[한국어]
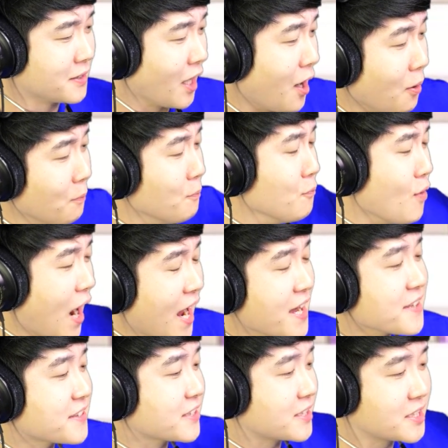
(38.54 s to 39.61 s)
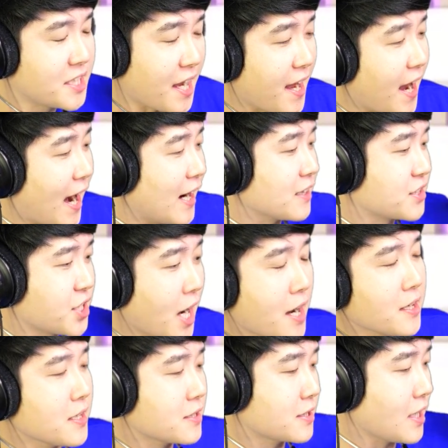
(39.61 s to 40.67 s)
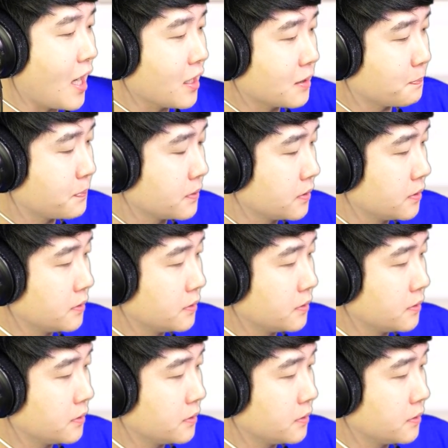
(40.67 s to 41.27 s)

Dumb Ways 제이아르 Jennys Hospital.